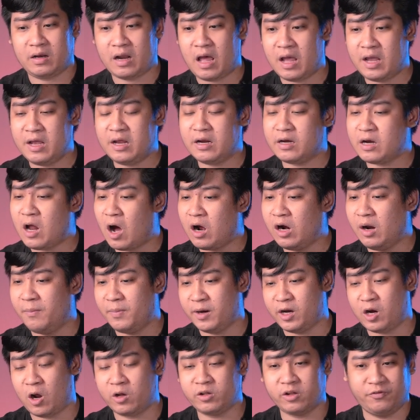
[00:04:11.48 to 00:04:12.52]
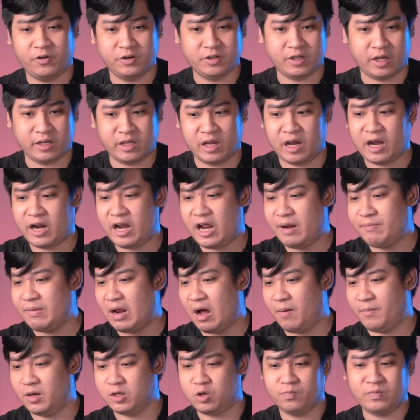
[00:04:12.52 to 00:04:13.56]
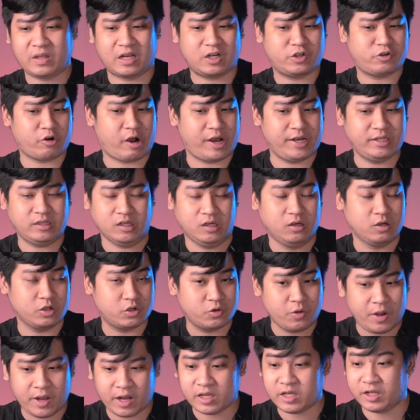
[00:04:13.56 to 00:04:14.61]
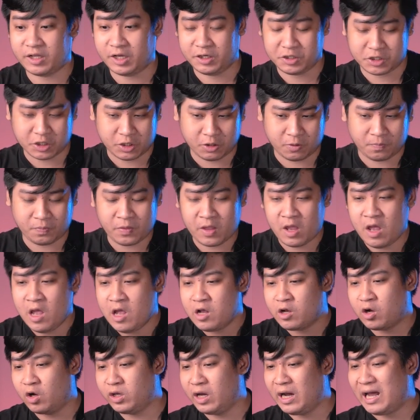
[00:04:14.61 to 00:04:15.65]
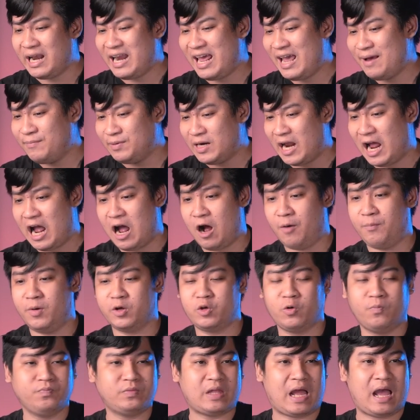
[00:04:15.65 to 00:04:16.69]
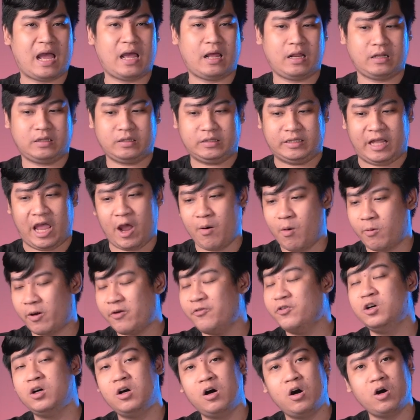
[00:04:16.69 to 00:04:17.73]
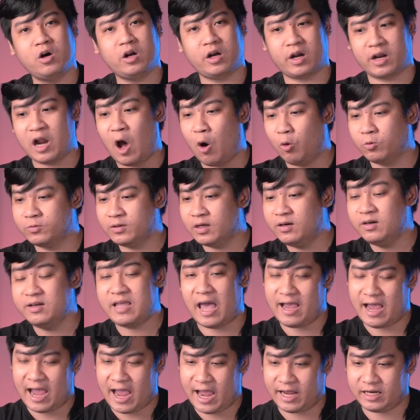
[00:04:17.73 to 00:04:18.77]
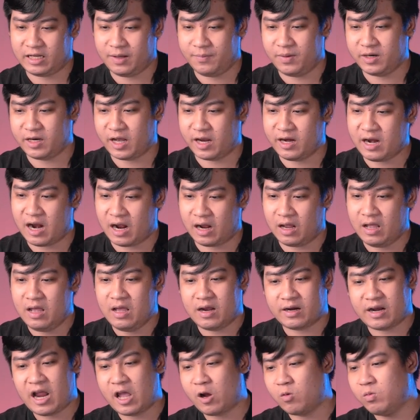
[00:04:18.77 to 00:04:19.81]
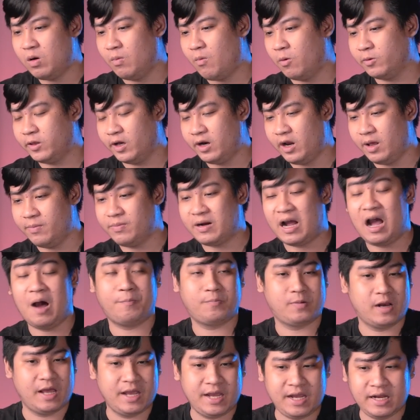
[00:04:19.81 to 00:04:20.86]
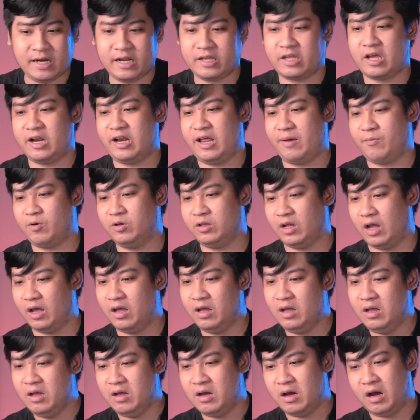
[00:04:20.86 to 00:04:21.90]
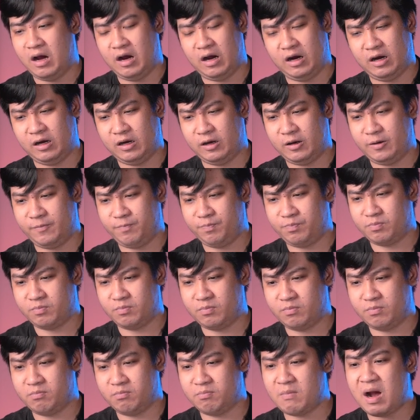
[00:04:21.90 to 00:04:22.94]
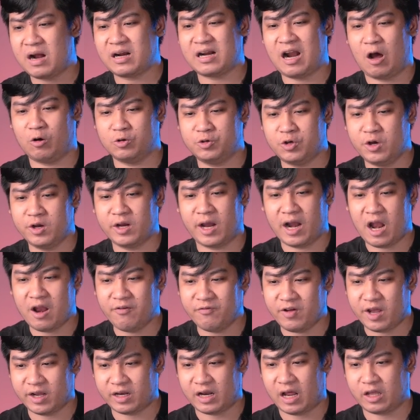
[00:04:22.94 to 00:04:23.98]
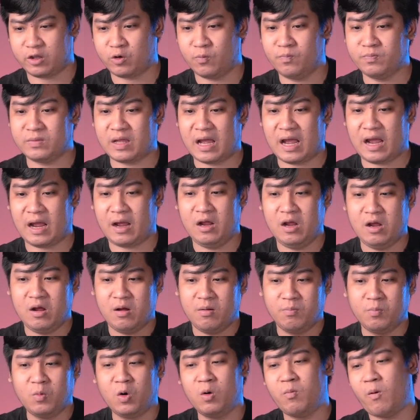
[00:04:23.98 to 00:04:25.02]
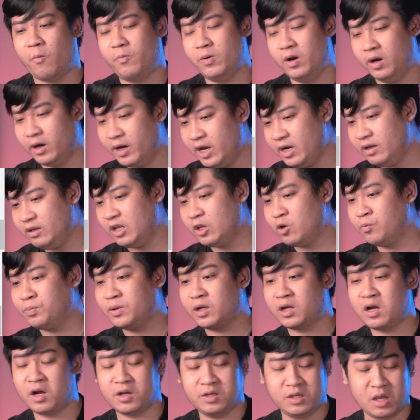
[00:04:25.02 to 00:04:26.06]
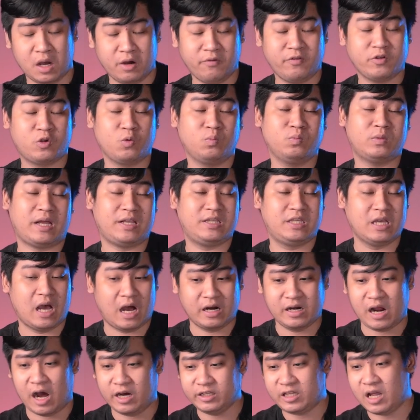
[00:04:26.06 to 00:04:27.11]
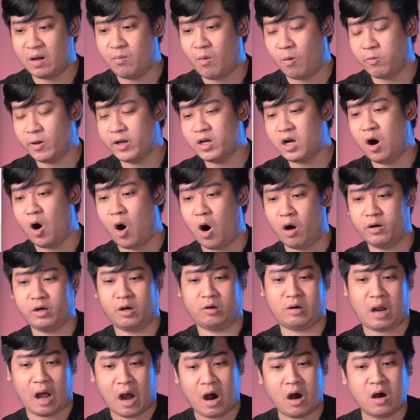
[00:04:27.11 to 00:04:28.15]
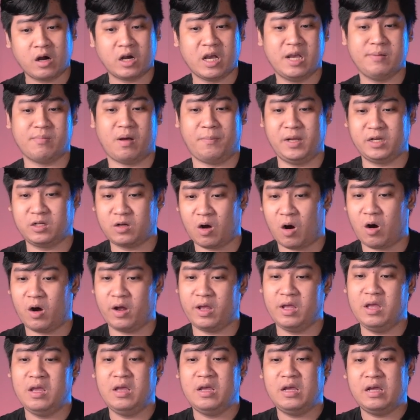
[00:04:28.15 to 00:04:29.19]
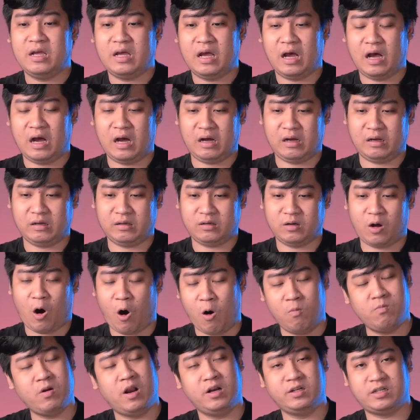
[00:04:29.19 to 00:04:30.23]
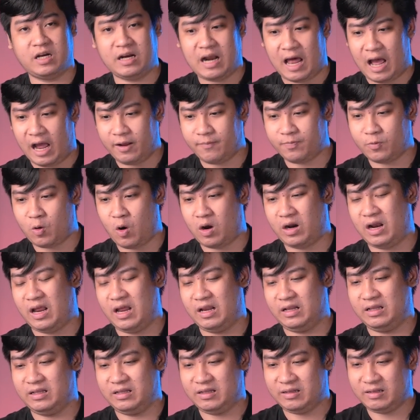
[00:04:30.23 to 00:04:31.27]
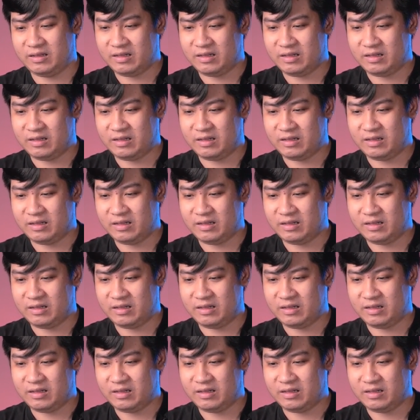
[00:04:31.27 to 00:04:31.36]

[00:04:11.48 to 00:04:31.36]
đấy đó là mình nói cho phương diện những anh em nào mà chúng ta trade thường xuyên ở trên thị trường còn những anh em nào mà chúng ta theo một cái phương hướng gọi là đầu tư dài hạn thì mình nghĩ rằng đây cũng là một thời điểm khá hợp lý để cho anh em có thể uh, bắt đầu suy nghĩ đến việc là chúng ta mua một lượng ít để chúng ta cất giữ và chúng ta chờ đợi theo một cái cơ hội nào đó khi mà Bitcoin uh, ổn định trở lại hoặc là